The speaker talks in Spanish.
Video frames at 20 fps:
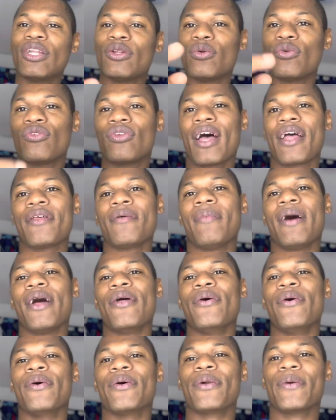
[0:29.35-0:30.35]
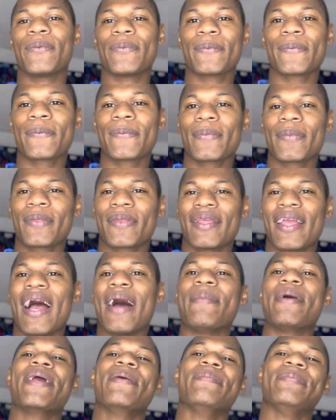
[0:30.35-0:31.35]
tu Salvador.
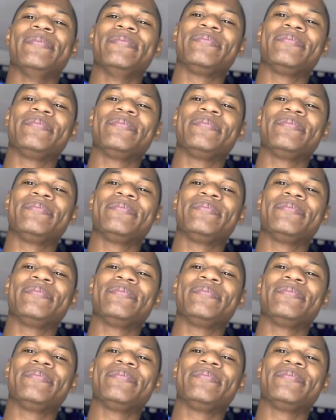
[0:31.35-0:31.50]
Amén.